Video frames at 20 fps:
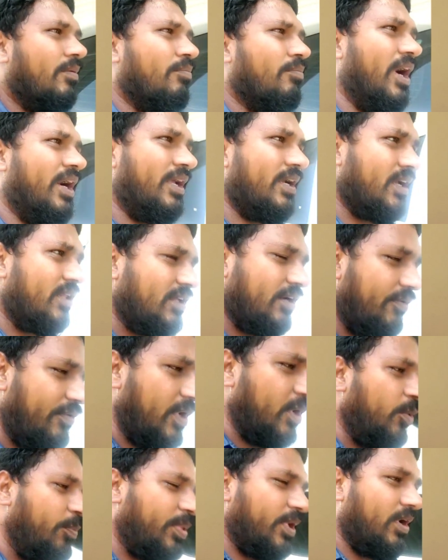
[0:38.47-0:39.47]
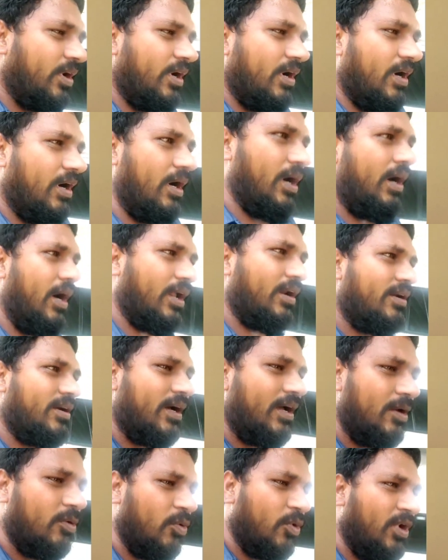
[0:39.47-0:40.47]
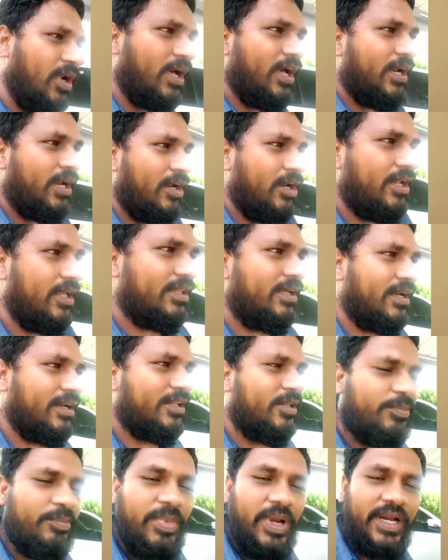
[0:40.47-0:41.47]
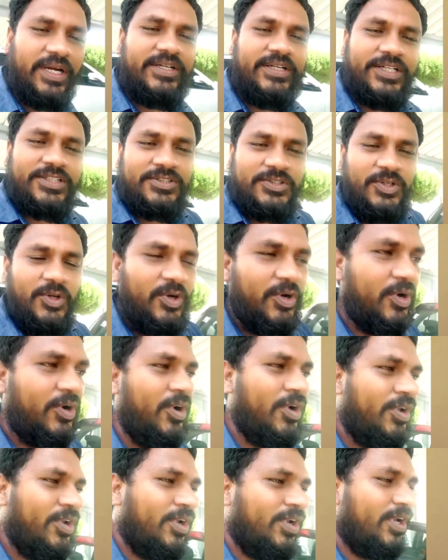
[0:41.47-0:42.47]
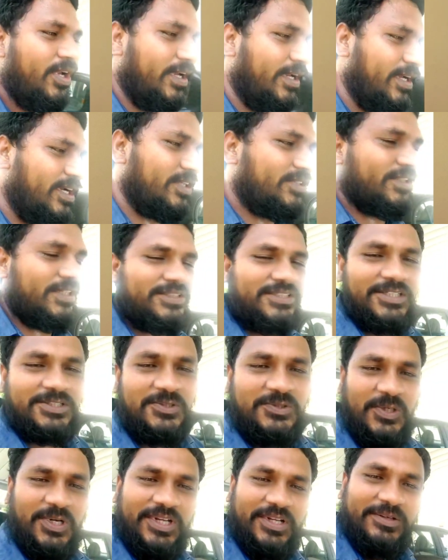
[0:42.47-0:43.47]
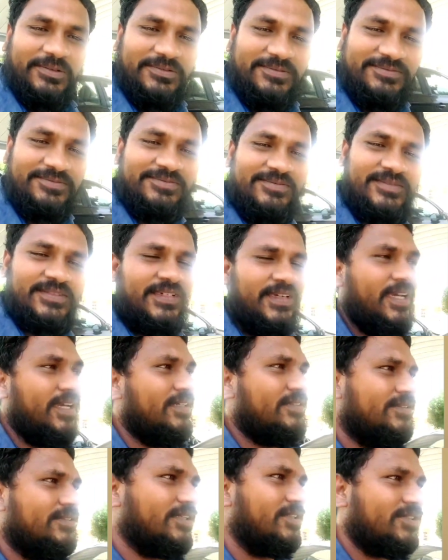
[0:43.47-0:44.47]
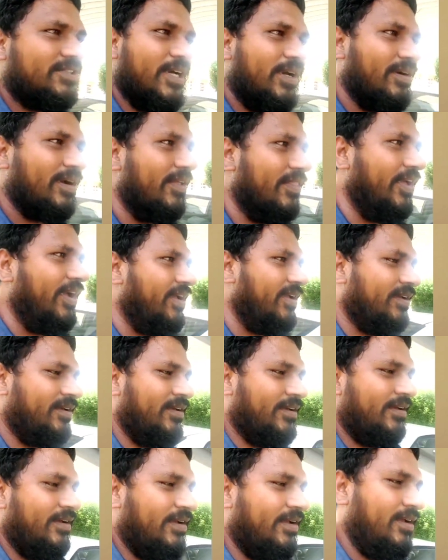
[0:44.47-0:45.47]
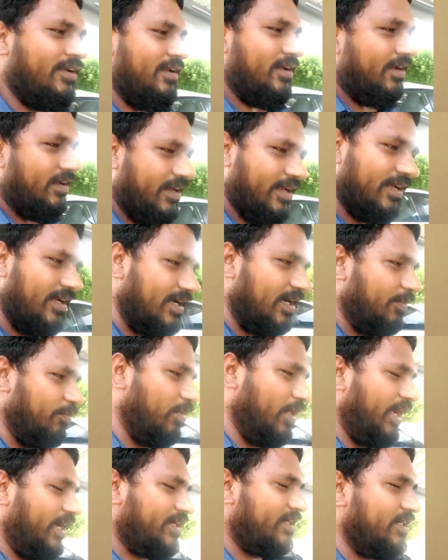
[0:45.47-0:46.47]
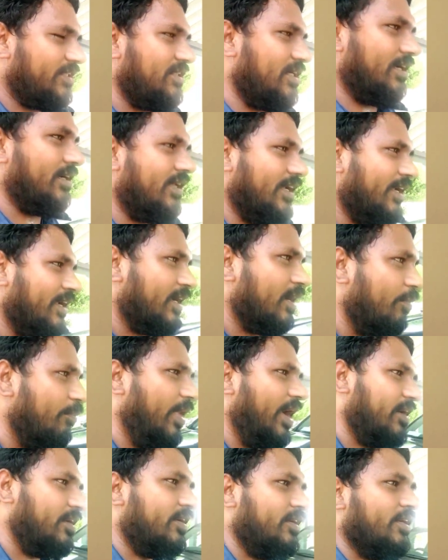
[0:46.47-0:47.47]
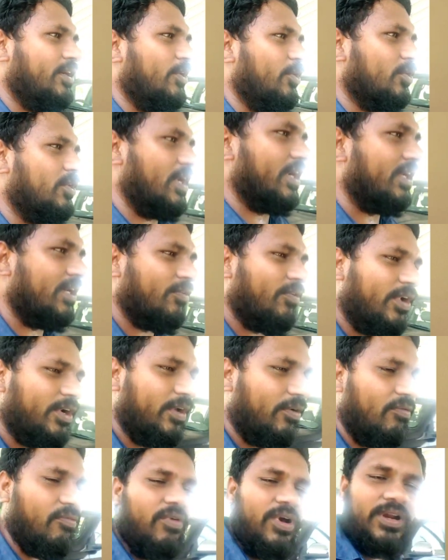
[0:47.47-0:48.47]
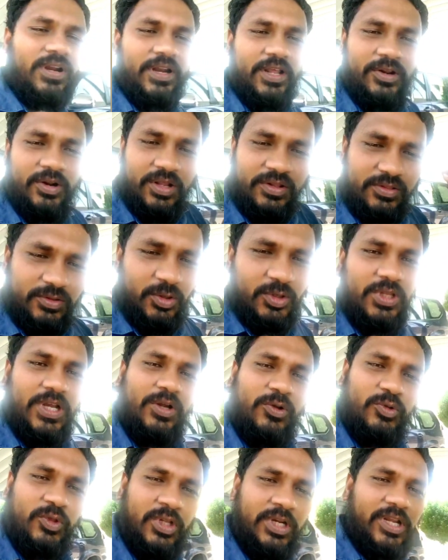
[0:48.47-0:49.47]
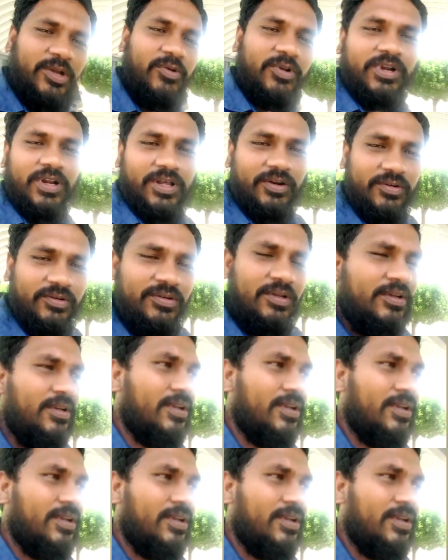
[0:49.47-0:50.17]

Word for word: మానక దేవాలు ఆల్కహాల్ ఉన్నారా లేదా అనేది బ్లడ్ టెస్ట్లో ఇంకా చెక్ చేస్తున్నారు సత్యం కదా ఇంకా బ్లడ్ టెస్ట్ అంటే ఇంకా బ్యాటరీ నీళ్లు తాగిన వాళ్ళు ఎవ్వరు లేరు అందరూ తాగుతూనే ఉన్నారు